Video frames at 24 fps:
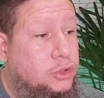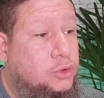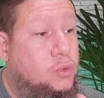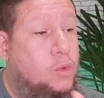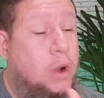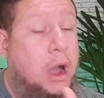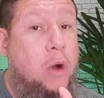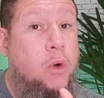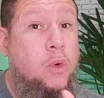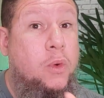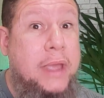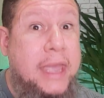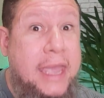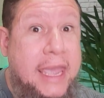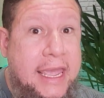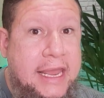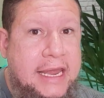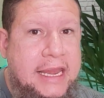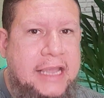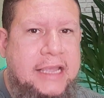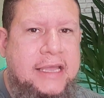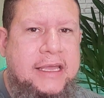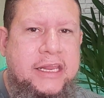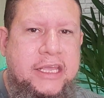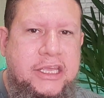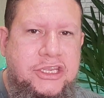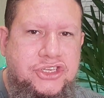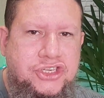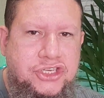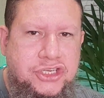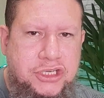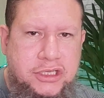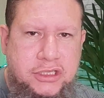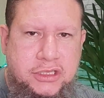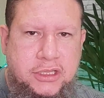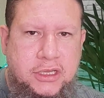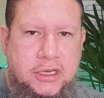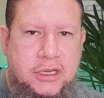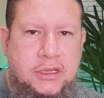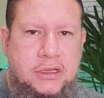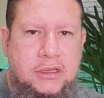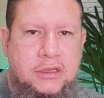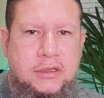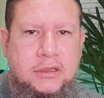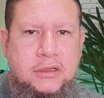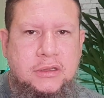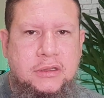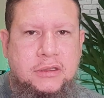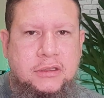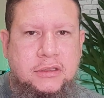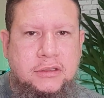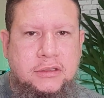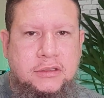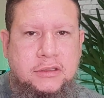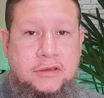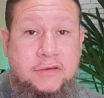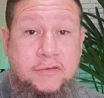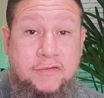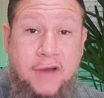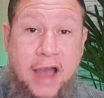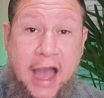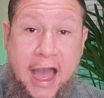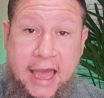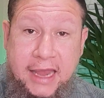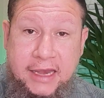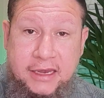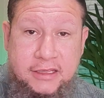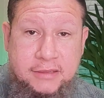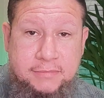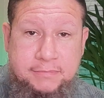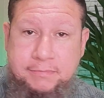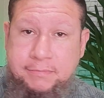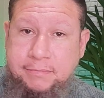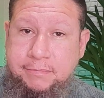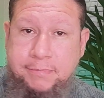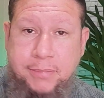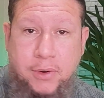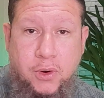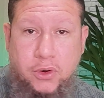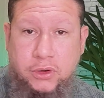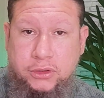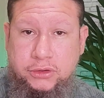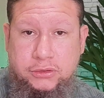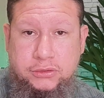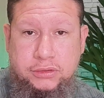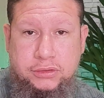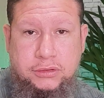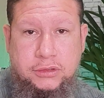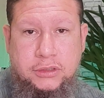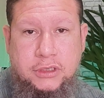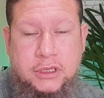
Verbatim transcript: do qual ele acredita que vale. Ponto.